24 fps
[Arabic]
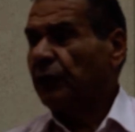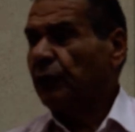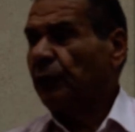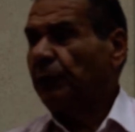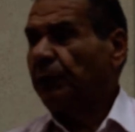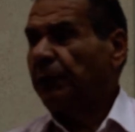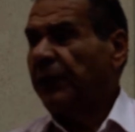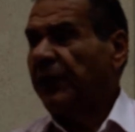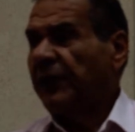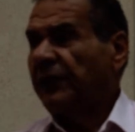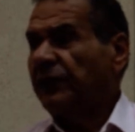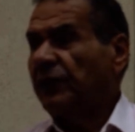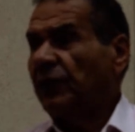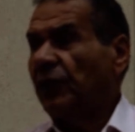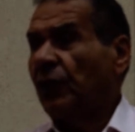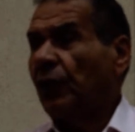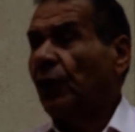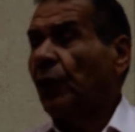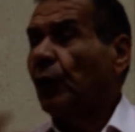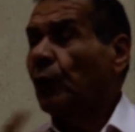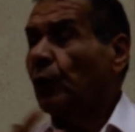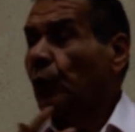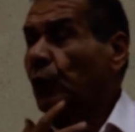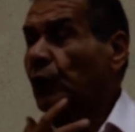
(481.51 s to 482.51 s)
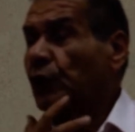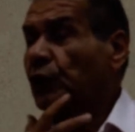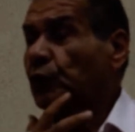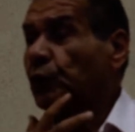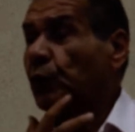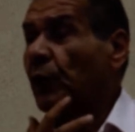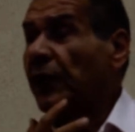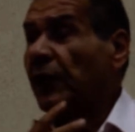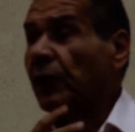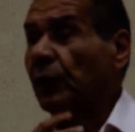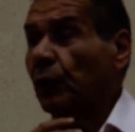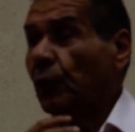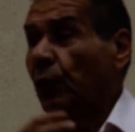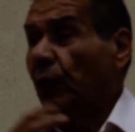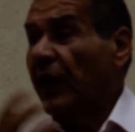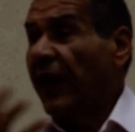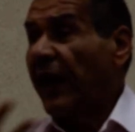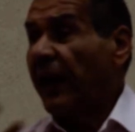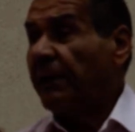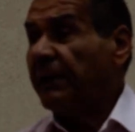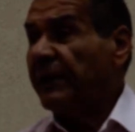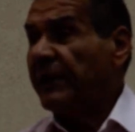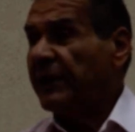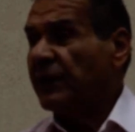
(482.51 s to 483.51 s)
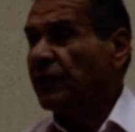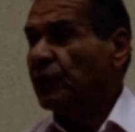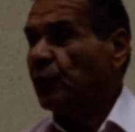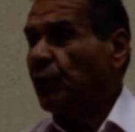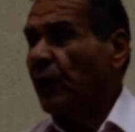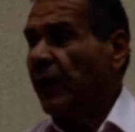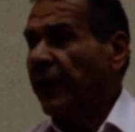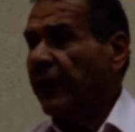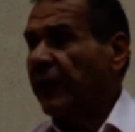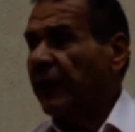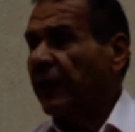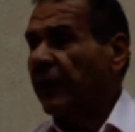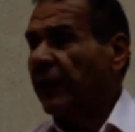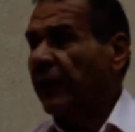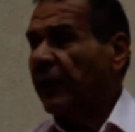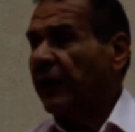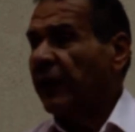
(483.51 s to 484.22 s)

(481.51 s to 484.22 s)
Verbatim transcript: البريزنج وسويلنج ورابد سويلنج